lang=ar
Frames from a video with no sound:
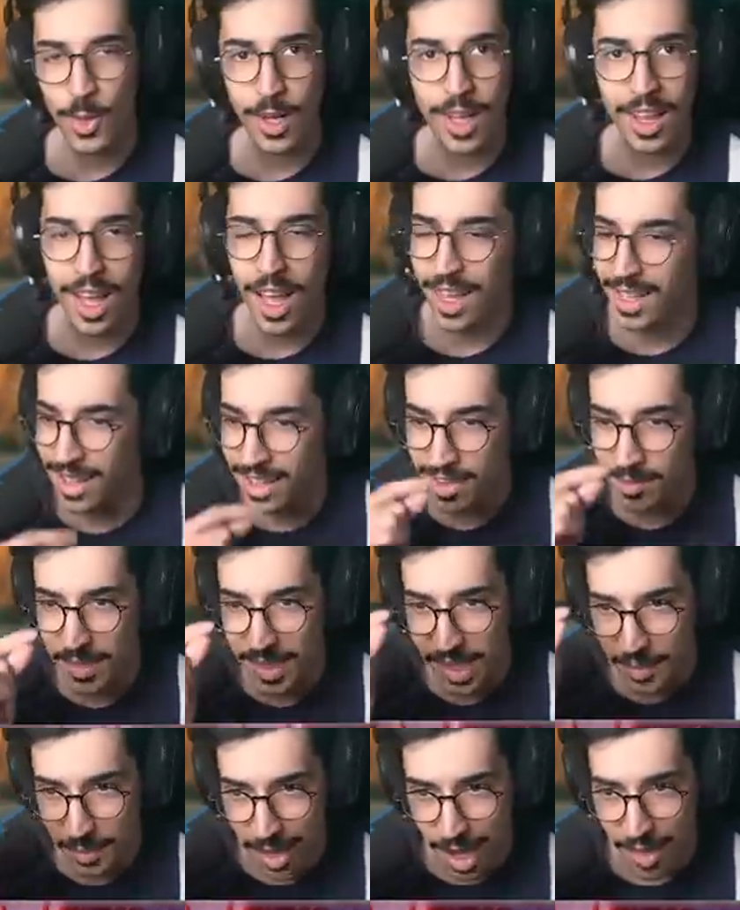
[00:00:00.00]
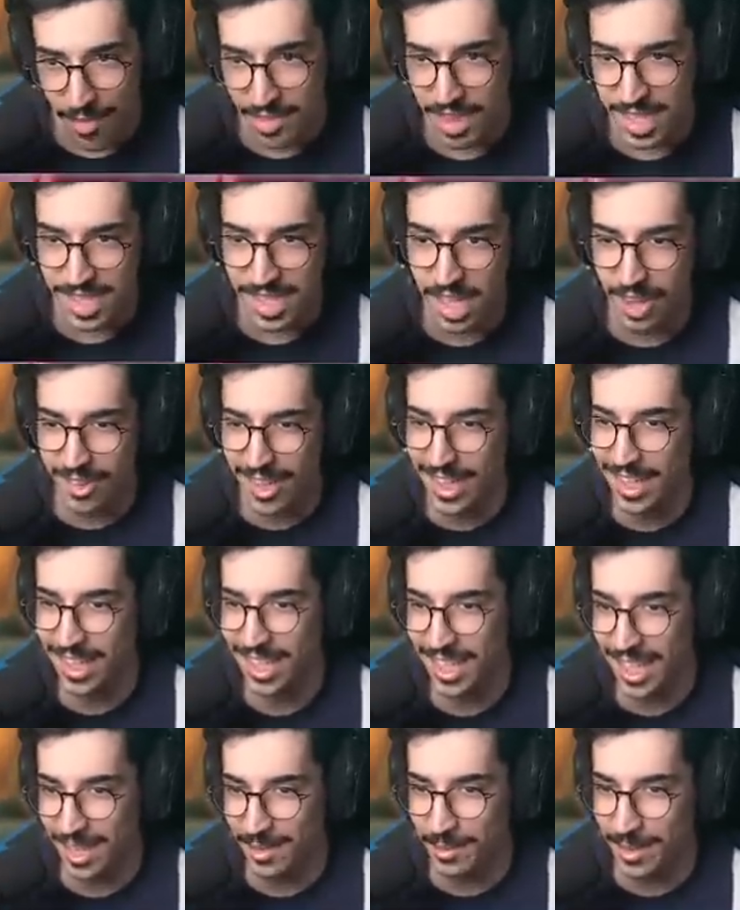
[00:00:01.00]
والله العظيم اني ابغى هذه الزاويه لان
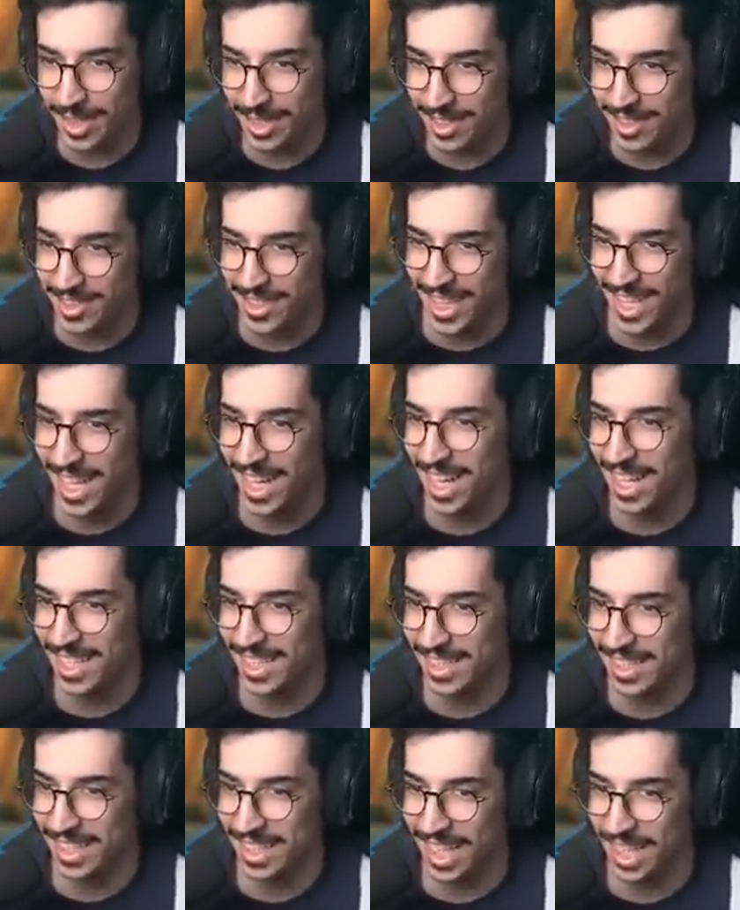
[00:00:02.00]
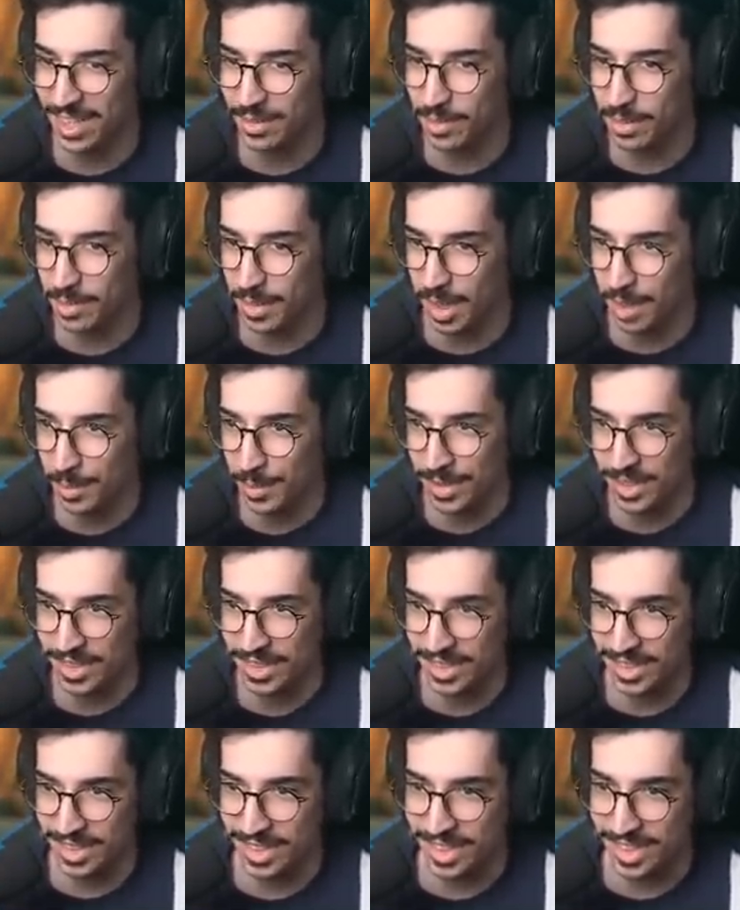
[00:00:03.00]
كلهم من الطول خلاص اثنين في المرمى
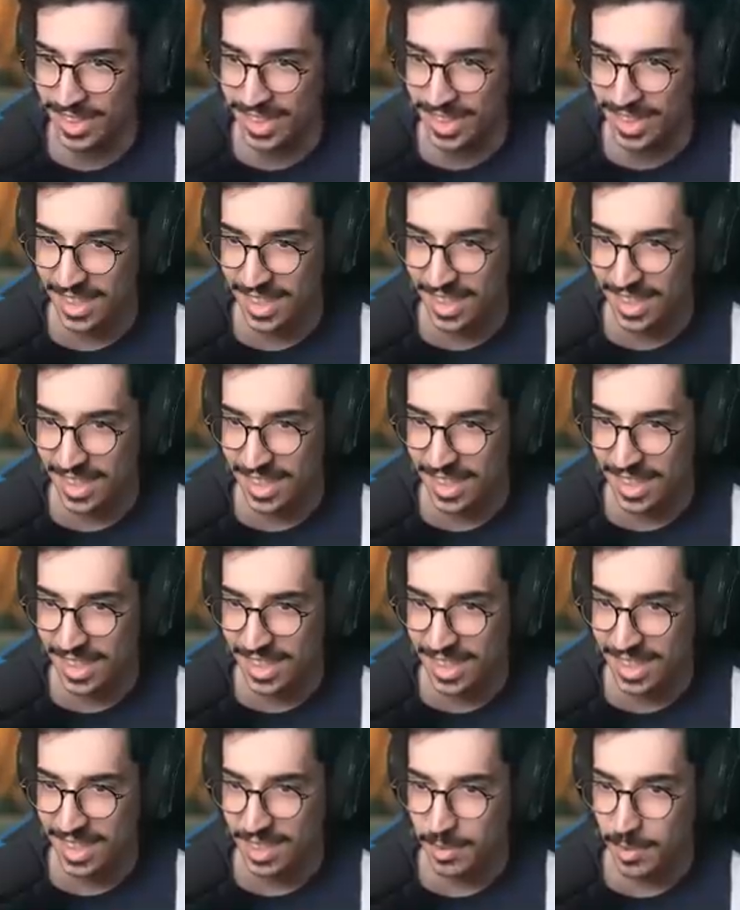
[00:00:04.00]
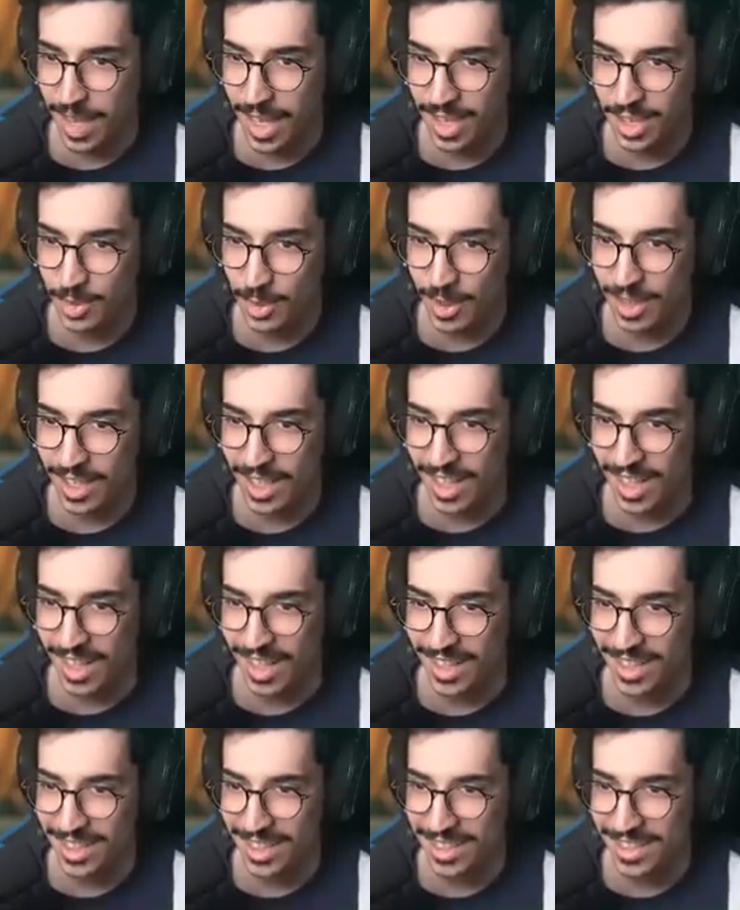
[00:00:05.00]
ما حد
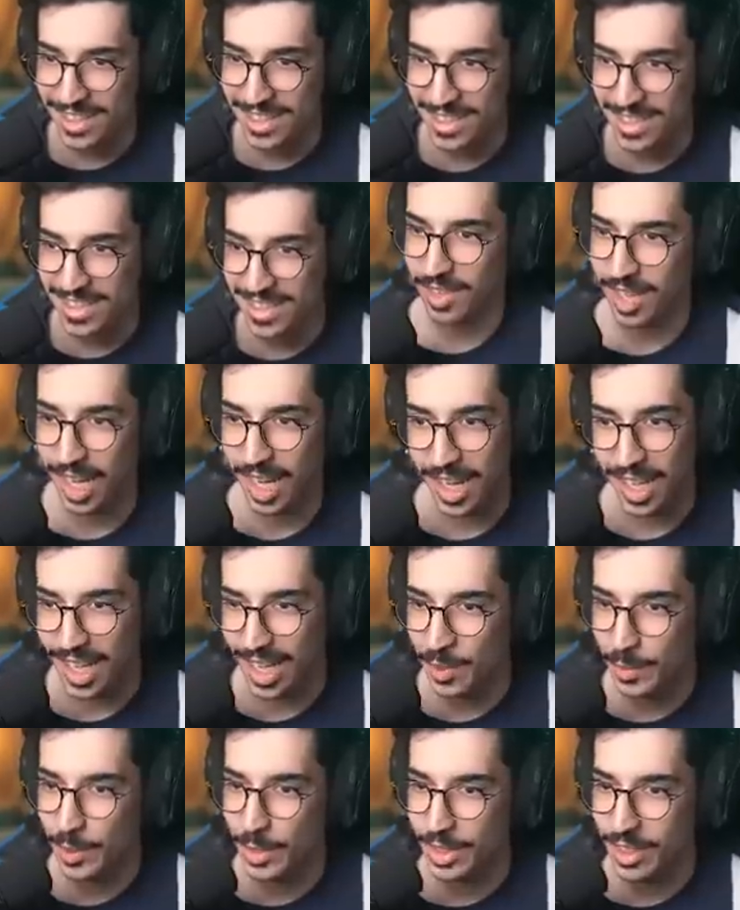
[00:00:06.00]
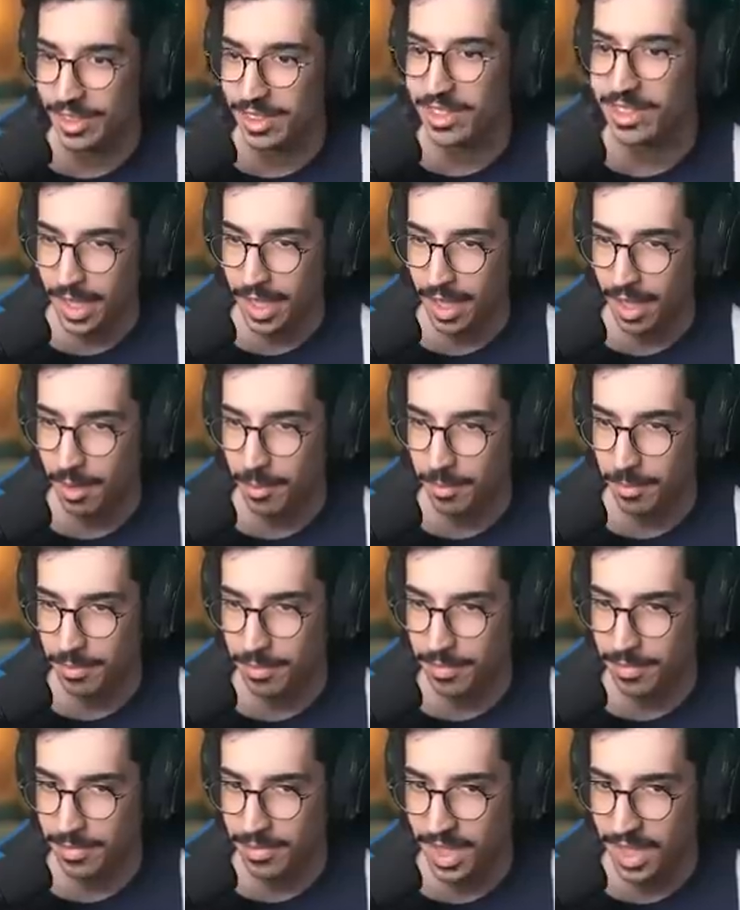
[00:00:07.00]
توقعها والله يلعبون يا رب
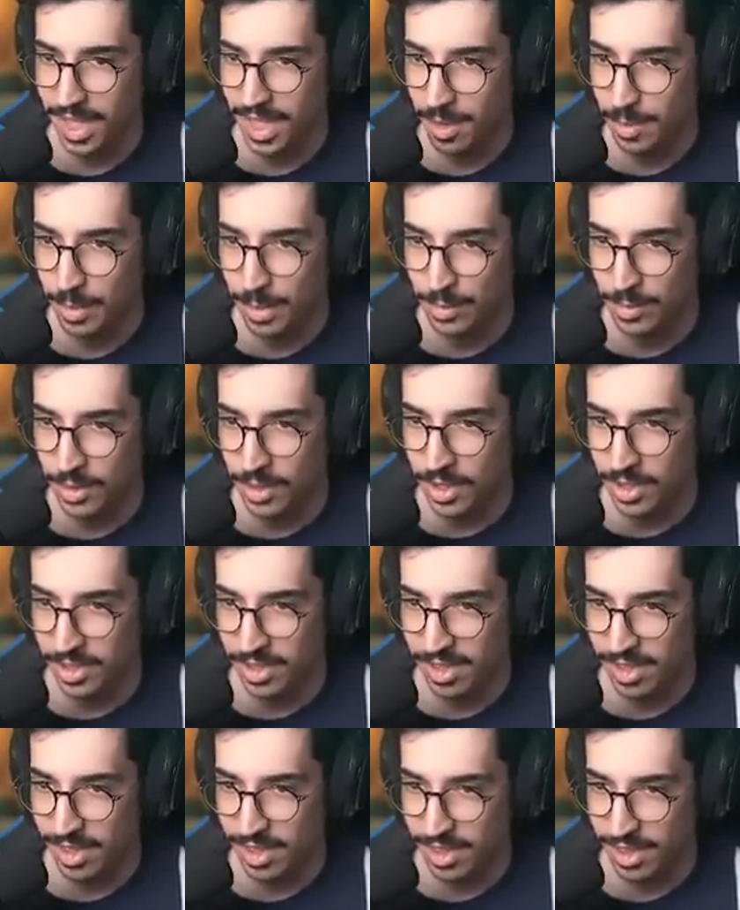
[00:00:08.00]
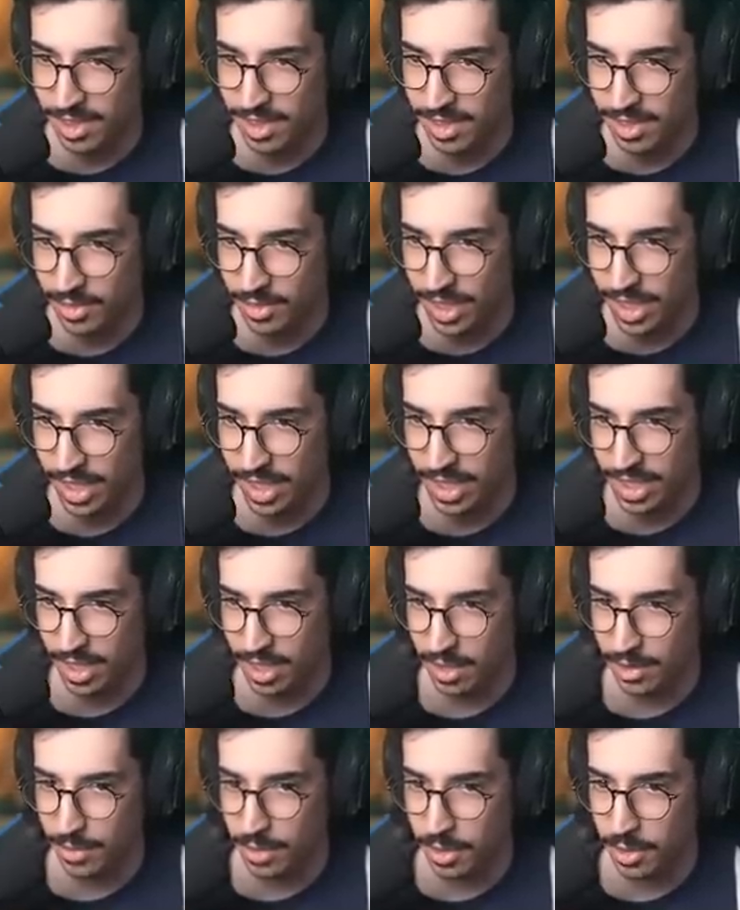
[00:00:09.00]
يا رب الفوز ولا غير
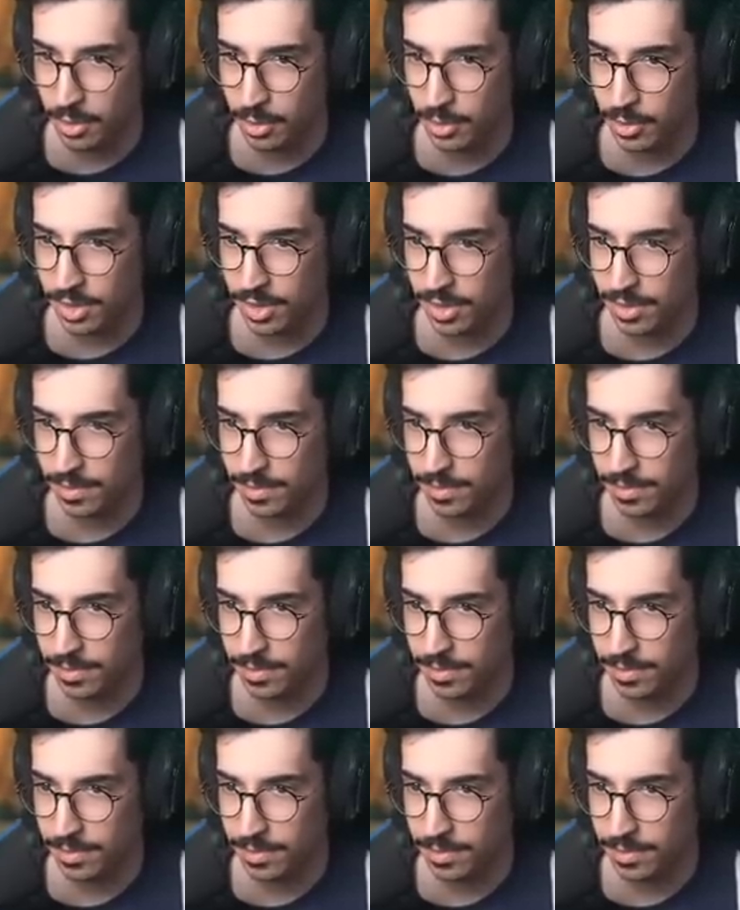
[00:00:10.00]
الفوز